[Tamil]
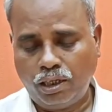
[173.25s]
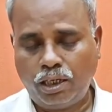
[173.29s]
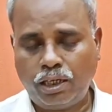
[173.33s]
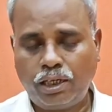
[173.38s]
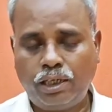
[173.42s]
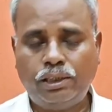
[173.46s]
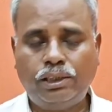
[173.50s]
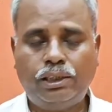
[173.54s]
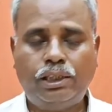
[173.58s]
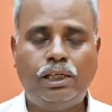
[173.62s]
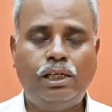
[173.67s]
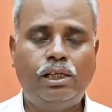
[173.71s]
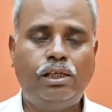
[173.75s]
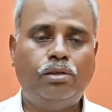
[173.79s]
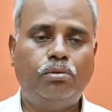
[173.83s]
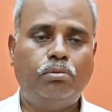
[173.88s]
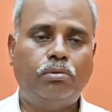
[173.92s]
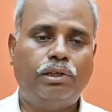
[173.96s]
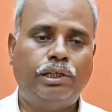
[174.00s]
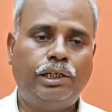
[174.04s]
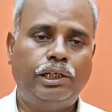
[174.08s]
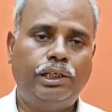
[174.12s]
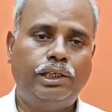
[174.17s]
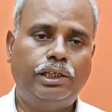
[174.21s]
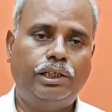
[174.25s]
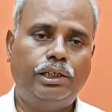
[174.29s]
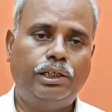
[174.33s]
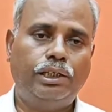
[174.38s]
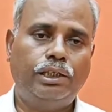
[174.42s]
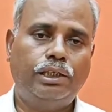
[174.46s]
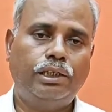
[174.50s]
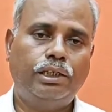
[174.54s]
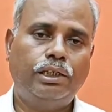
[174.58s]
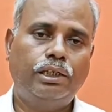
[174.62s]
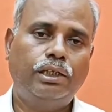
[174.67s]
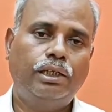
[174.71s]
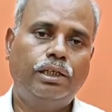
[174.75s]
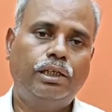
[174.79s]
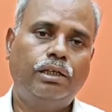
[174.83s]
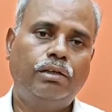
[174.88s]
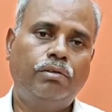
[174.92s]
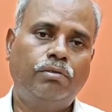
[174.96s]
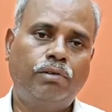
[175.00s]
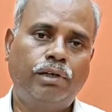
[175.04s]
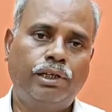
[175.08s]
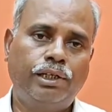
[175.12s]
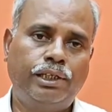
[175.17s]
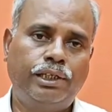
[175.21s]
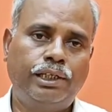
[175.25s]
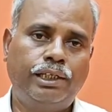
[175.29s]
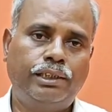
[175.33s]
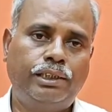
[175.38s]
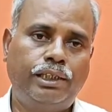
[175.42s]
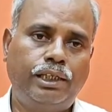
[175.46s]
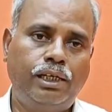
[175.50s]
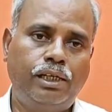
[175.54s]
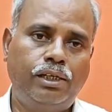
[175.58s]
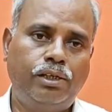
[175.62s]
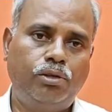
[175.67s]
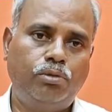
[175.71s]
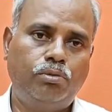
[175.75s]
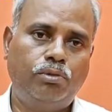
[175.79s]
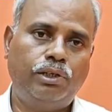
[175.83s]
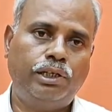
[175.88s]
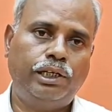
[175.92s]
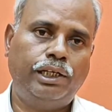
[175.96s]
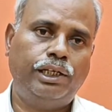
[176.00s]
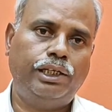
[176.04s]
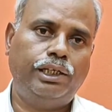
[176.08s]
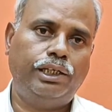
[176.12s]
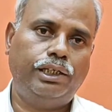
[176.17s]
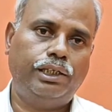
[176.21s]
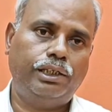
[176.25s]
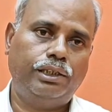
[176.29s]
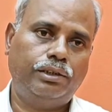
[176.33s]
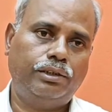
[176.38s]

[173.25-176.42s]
வாரத்தில் இருமுறை வருடத்தில் இருமுறை